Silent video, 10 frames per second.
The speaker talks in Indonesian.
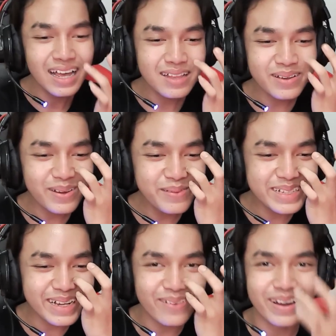tapi kok
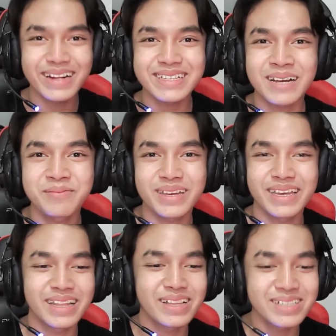bisa keluar dari
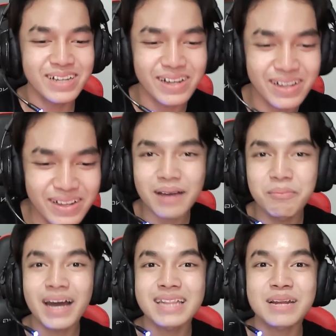samping gitu cok
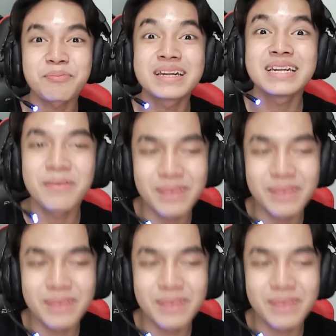bakat terpendam ya